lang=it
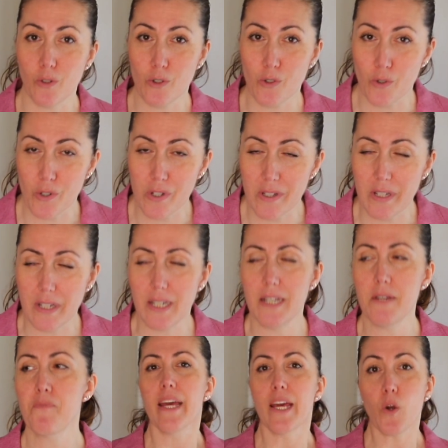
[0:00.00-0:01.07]
nostro
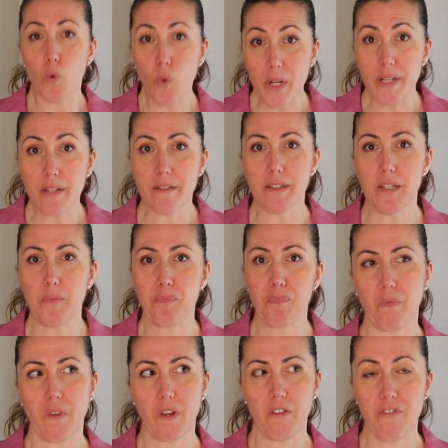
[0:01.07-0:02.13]
stile e quindi mm,